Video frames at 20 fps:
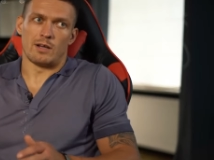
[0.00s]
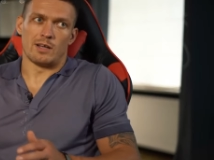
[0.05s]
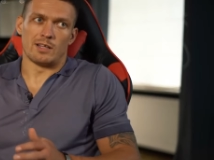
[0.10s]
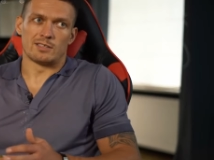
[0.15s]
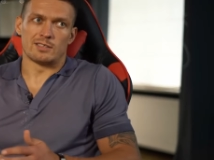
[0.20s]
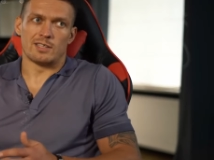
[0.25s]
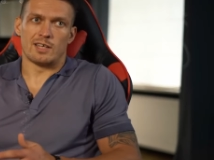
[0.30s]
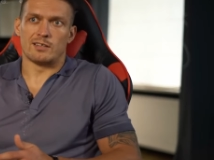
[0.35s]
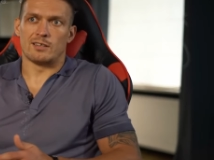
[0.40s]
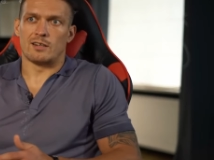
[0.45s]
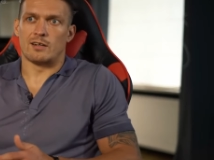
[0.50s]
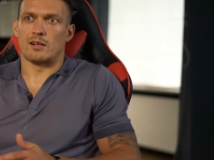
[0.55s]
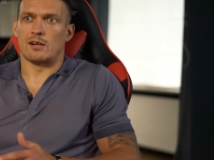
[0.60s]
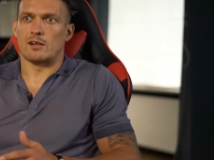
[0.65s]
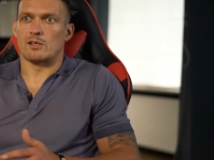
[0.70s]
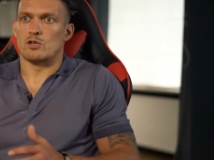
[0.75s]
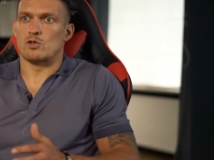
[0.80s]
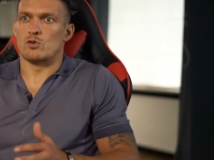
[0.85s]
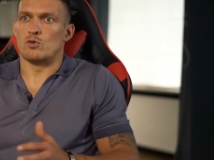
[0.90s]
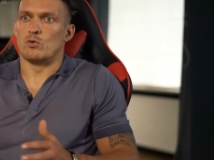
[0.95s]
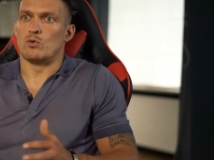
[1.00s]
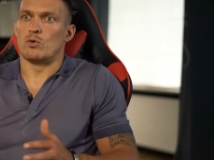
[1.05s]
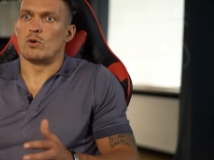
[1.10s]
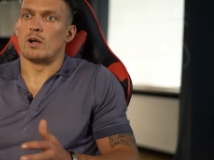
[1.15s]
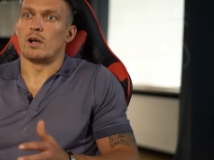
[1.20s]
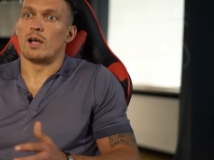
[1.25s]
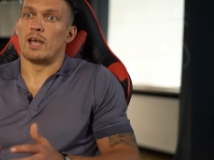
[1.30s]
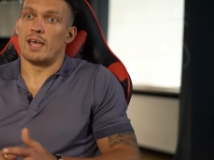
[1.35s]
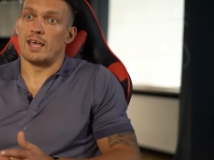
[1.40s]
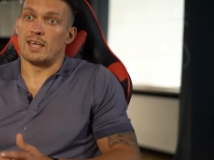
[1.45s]
Александр
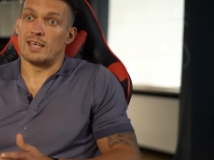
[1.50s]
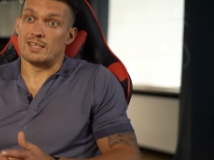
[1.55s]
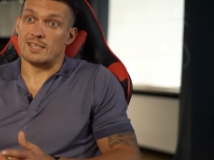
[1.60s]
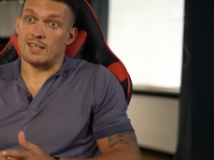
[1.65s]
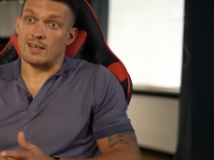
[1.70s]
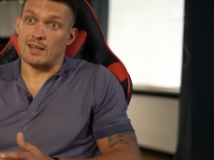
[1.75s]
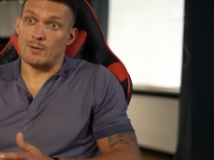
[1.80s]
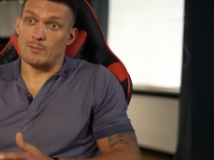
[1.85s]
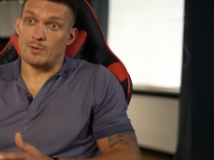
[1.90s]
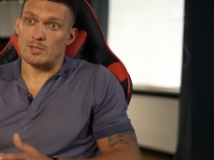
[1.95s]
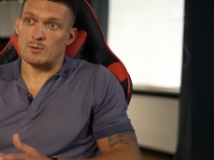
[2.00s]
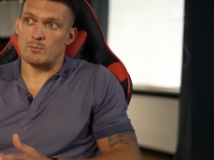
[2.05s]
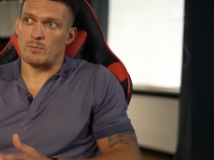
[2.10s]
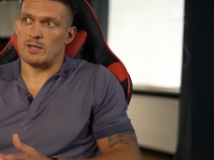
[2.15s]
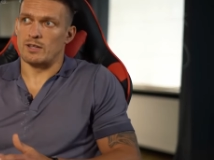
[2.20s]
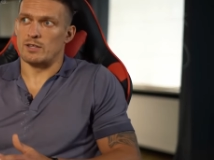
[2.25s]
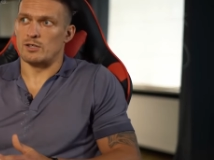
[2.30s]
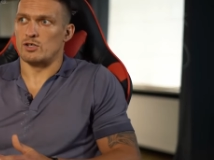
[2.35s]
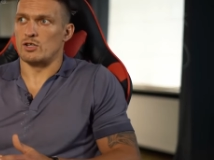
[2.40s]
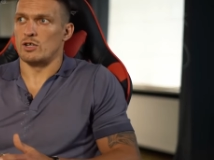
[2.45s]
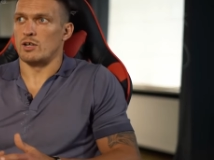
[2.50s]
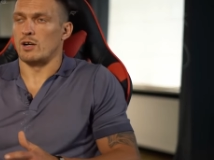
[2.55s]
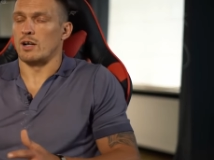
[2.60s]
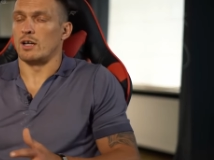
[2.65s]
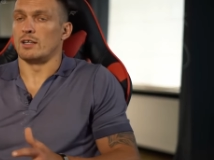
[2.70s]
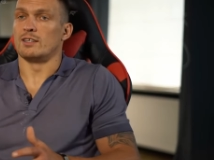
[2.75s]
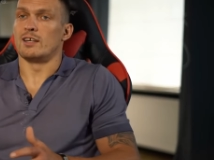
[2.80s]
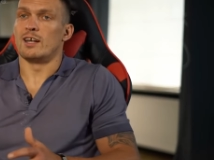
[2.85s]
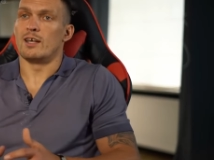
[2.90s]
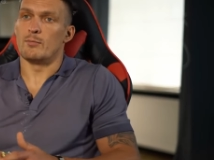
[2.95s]
Красюк, Эгис Климас, менеджер,
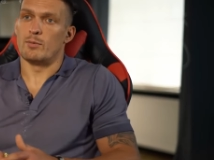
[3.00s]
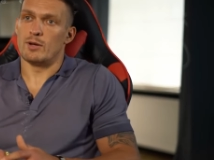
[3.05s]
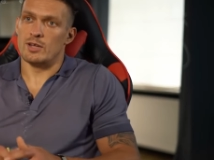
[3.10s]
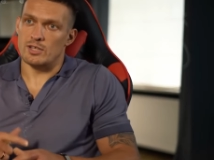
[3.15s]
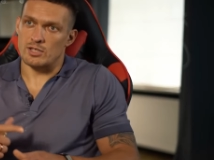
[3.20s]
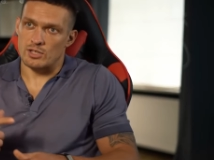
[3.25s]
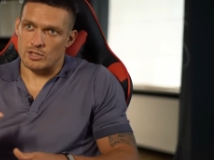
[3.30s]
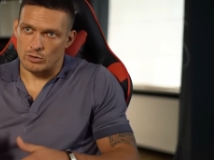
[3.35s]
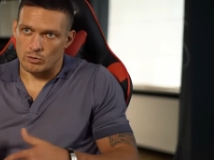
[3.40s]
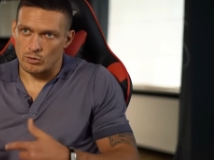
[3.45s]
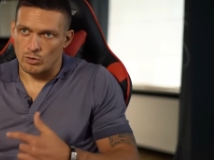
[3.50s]
Андрей Борисович,